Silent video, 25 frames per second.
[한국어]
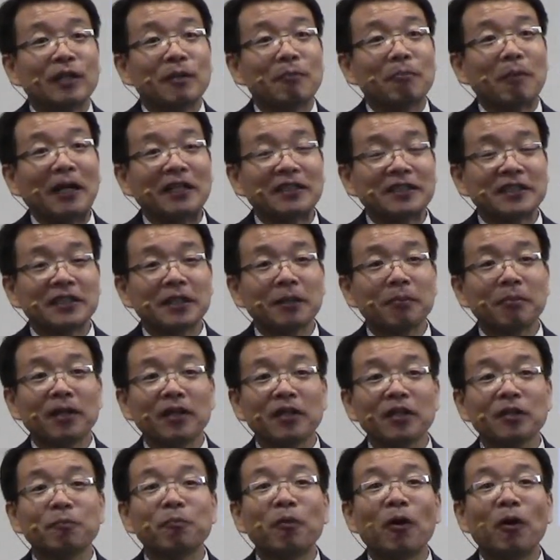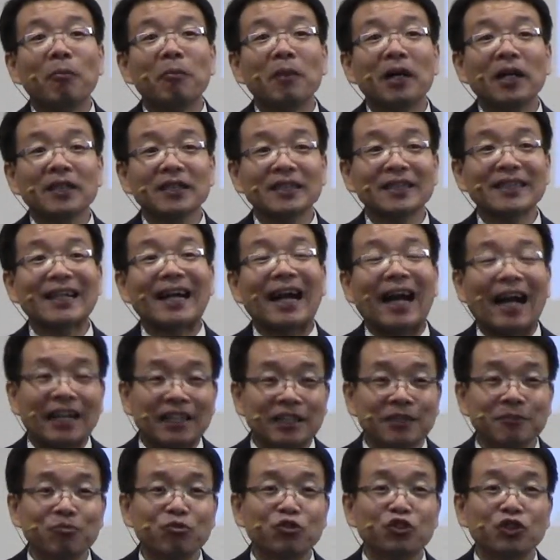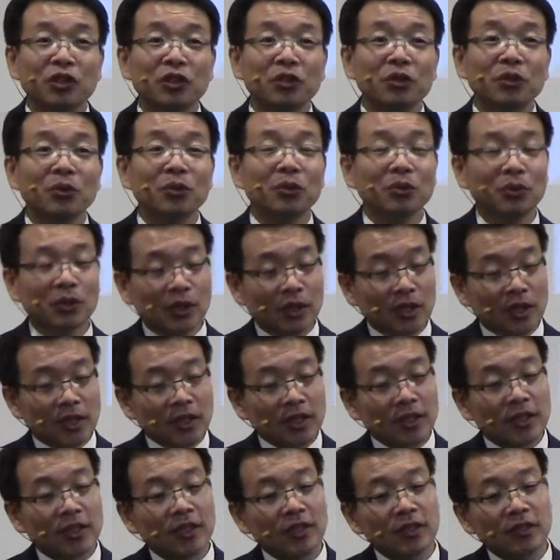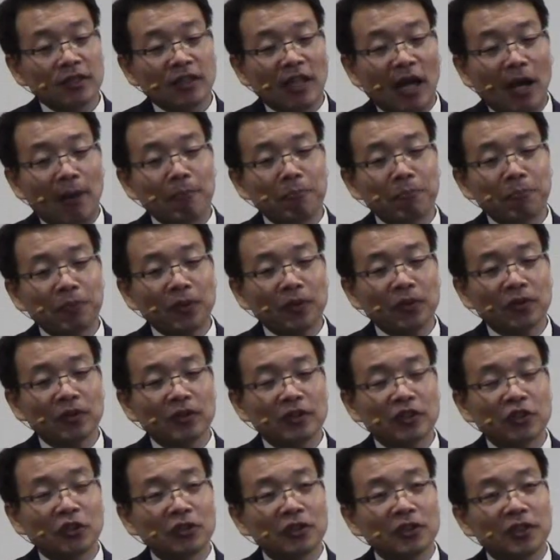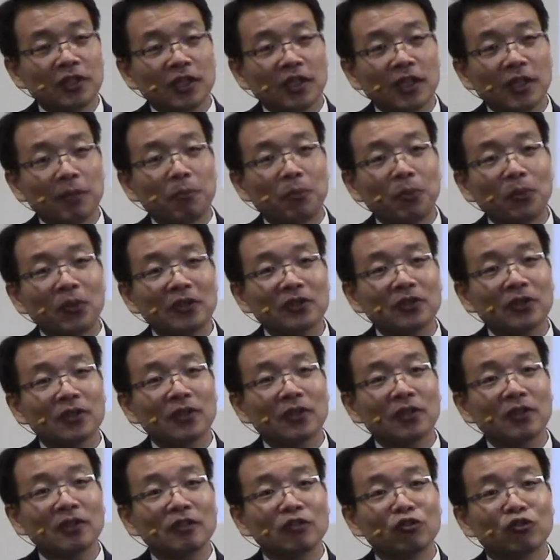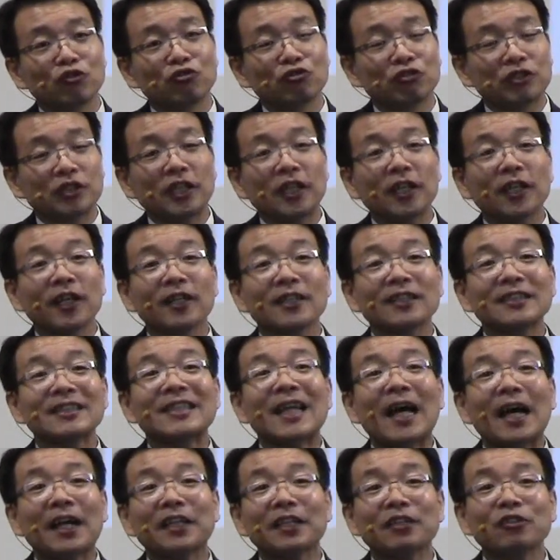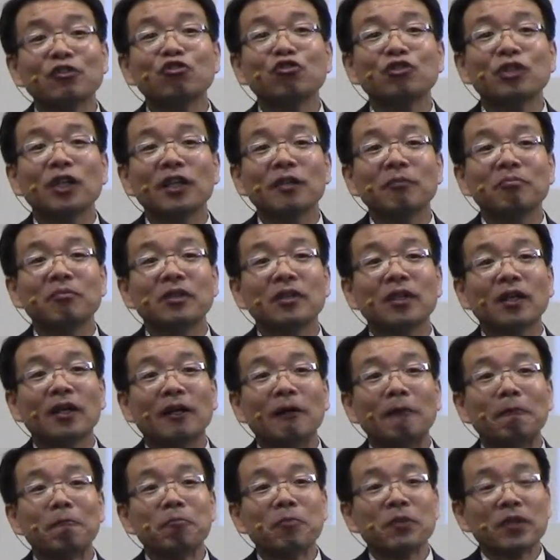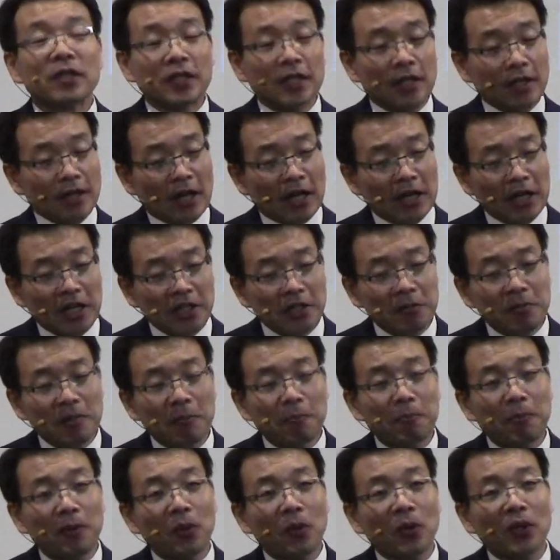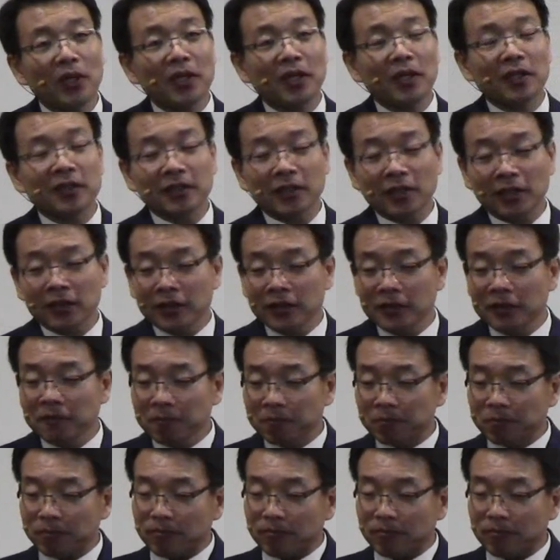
바세바를 범한 간음죄요. 그 남편을 전장에 보내서 죽게 한 살인죄입니다. 근데 하나님 앞에 회개할 때는